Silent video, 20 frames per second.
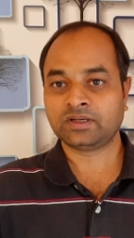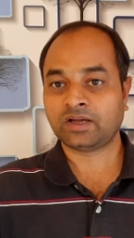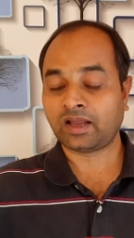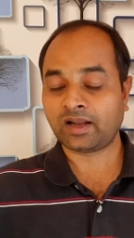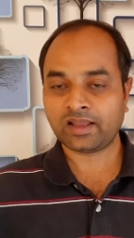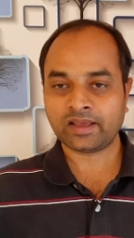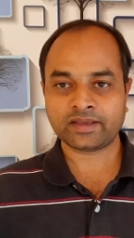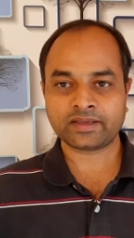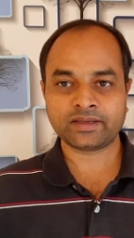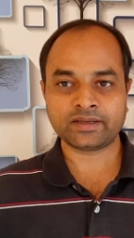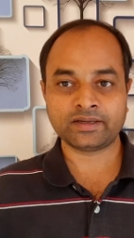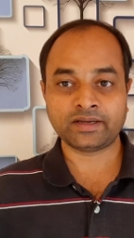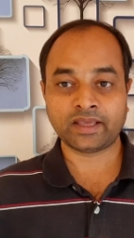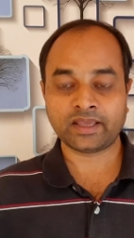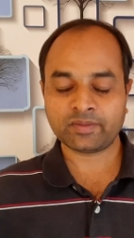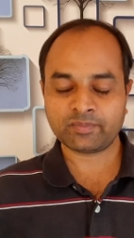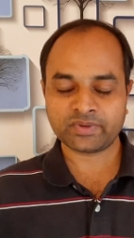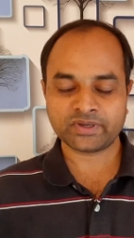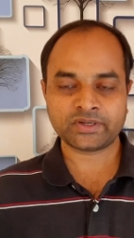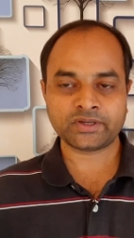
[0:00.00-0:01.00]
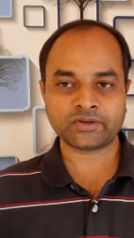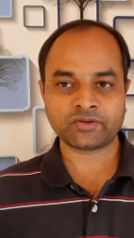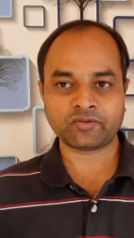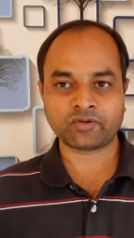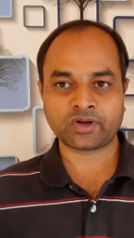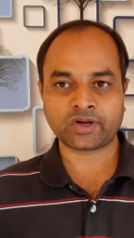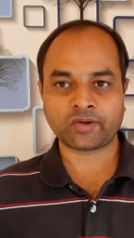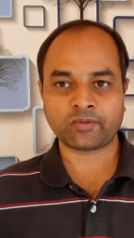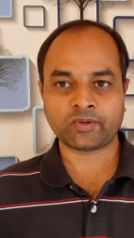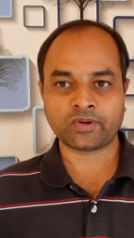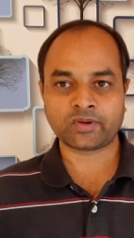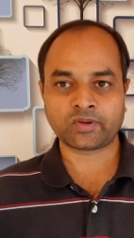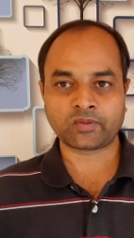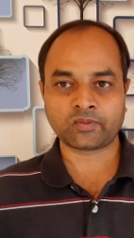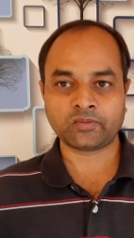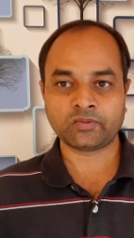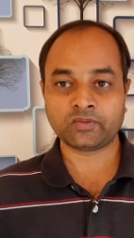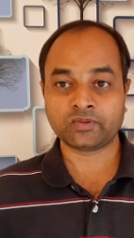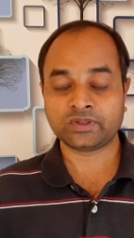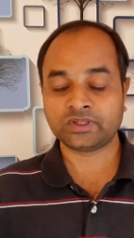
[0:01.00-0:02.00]
అలాగే డయాబెటిక్
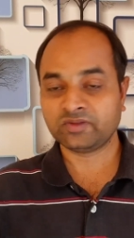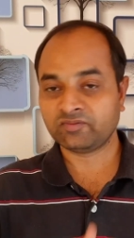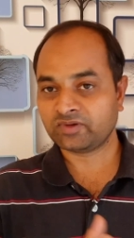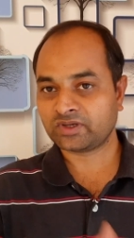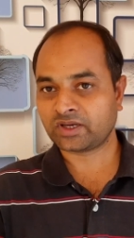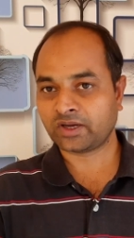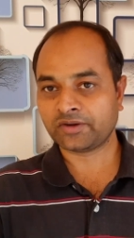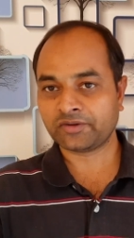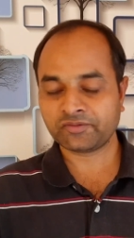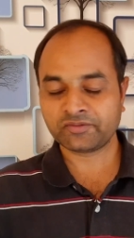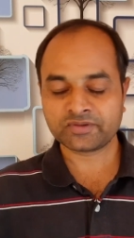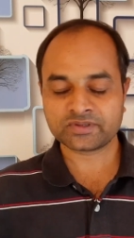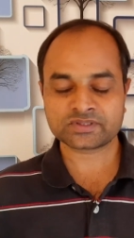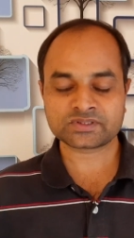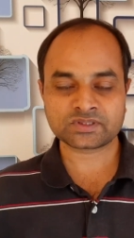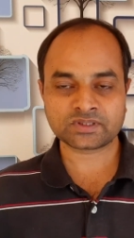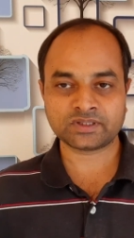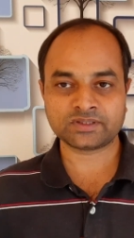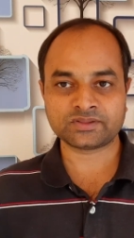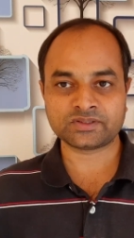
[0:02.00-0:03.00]
ఉన్నవారు ఇవి కంటిన్యూస్గా